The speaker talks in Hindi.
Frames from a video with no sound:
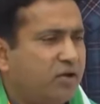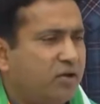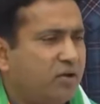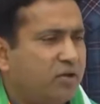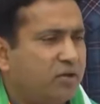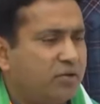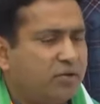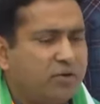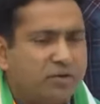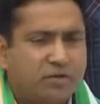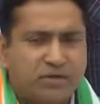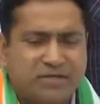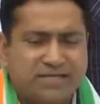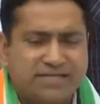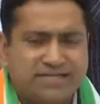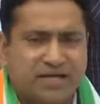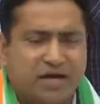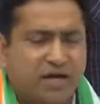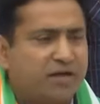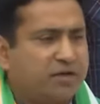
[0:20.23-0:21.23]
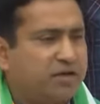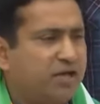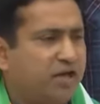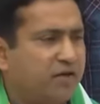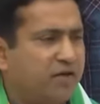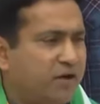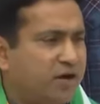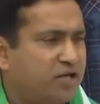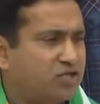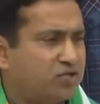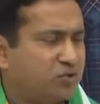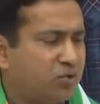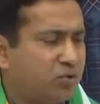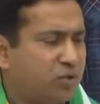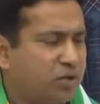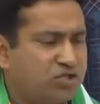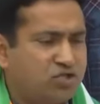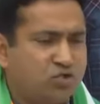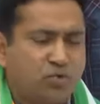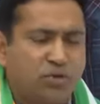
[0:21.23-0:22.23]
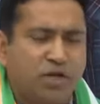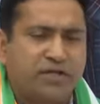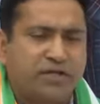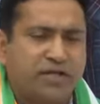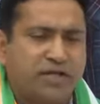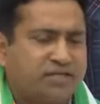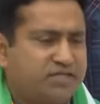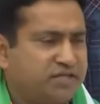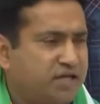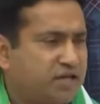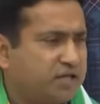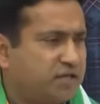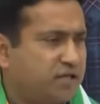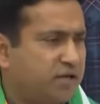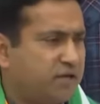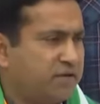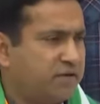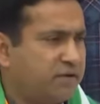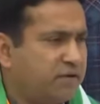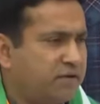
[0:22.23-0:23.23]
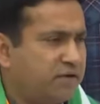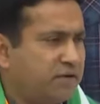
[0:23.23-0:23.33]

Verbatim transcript: और किसान की आवाज़ को अनसुना किया जा रहा था